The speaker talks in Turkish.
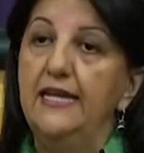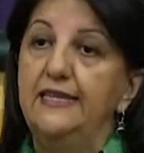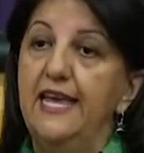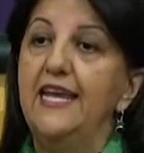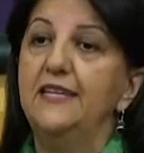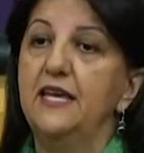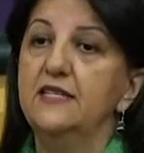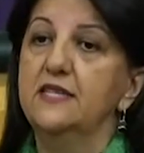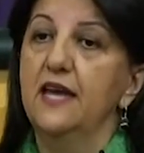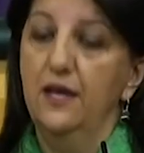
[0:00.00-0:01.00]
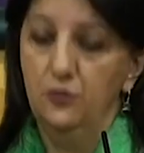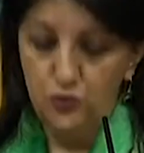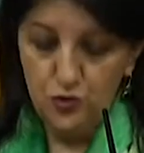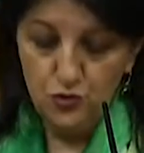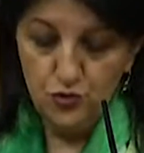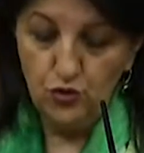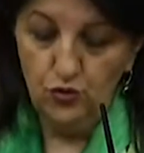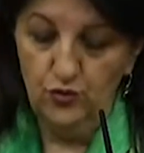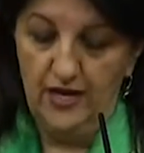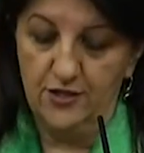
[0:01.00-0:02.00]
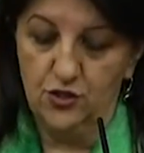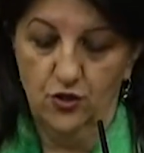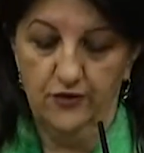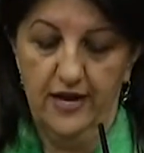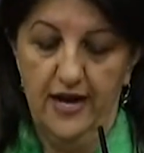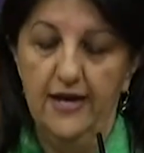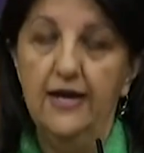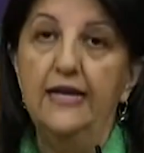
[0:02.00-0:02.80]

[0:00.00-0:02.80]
neredeyse üçüncü günden sonra